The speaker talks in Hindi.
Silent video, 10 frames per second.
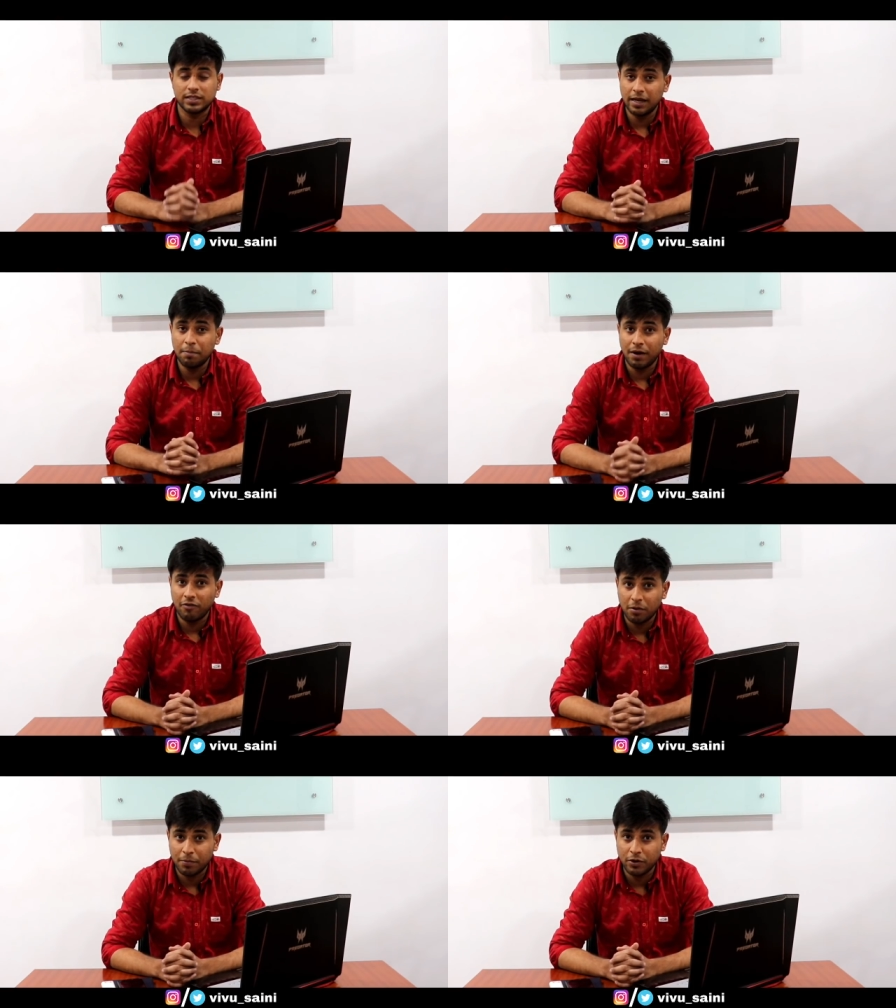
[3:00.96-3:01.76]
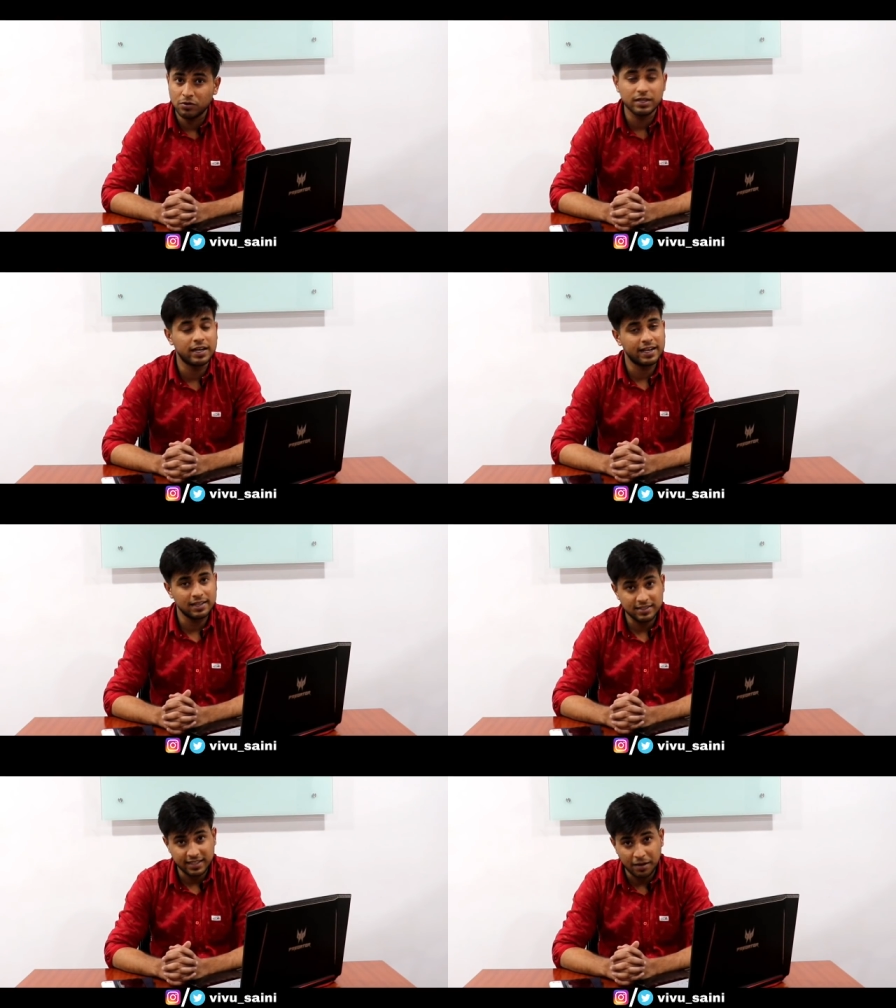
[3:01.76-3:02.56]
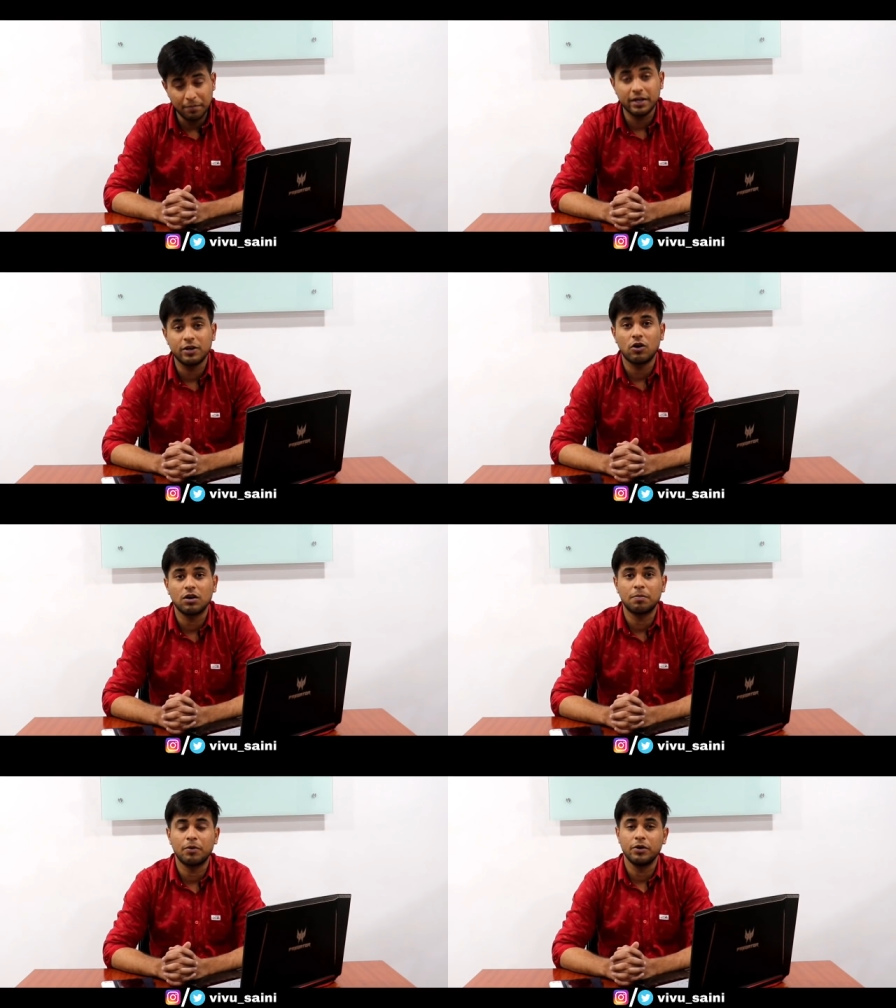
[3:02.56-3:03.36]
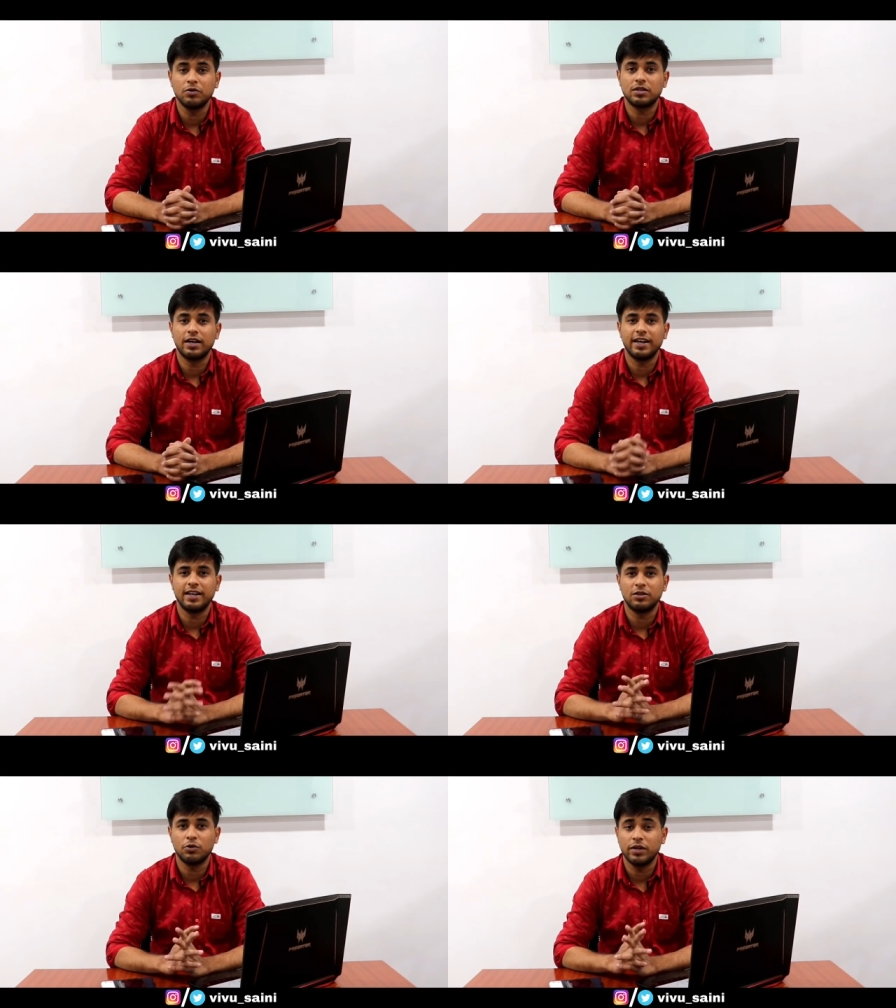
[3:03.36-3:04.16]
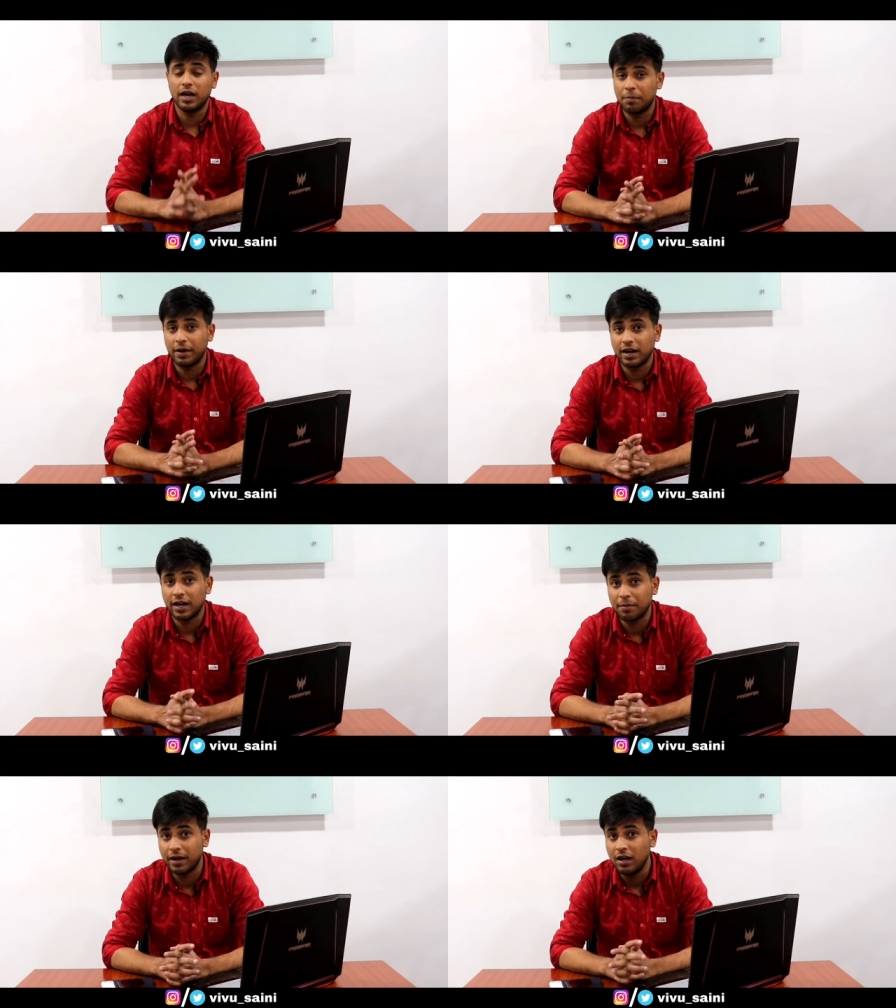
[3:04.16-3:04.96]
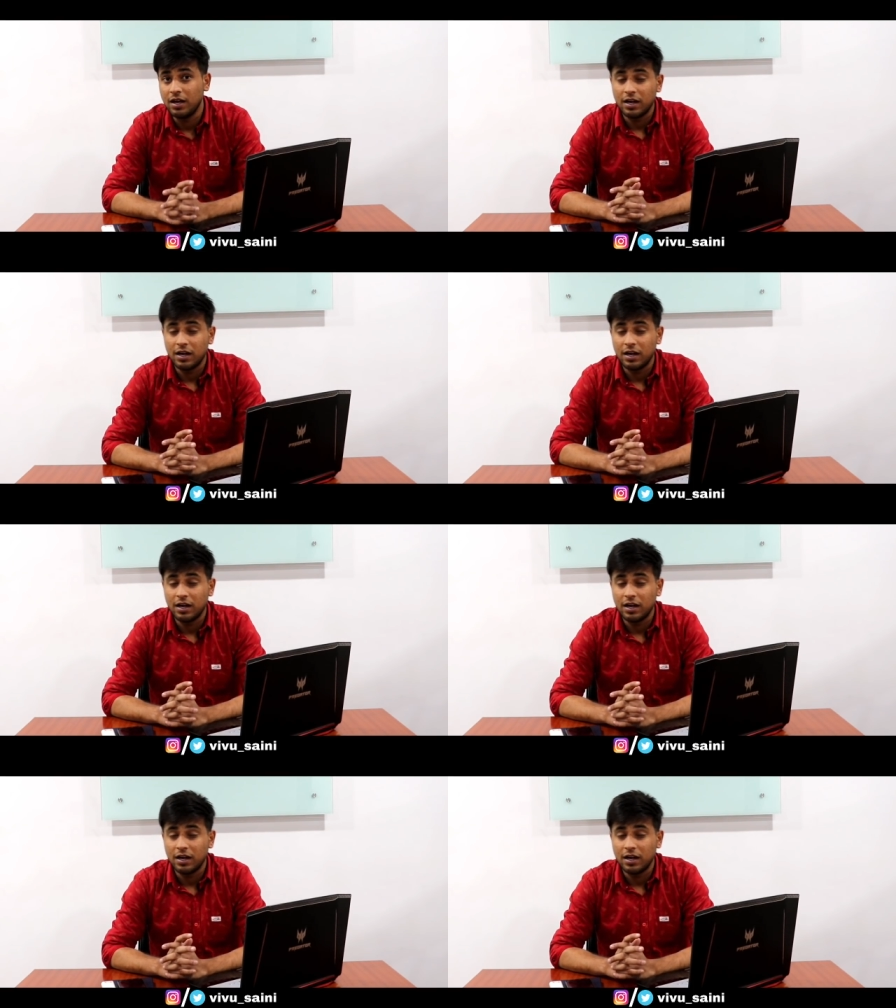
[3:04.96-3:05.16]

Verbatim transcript: सेम पावर प्रोड्यूस करेगी सेम टॉक प्रोड्यूस करेगी तो यहाँ पर अगर मैं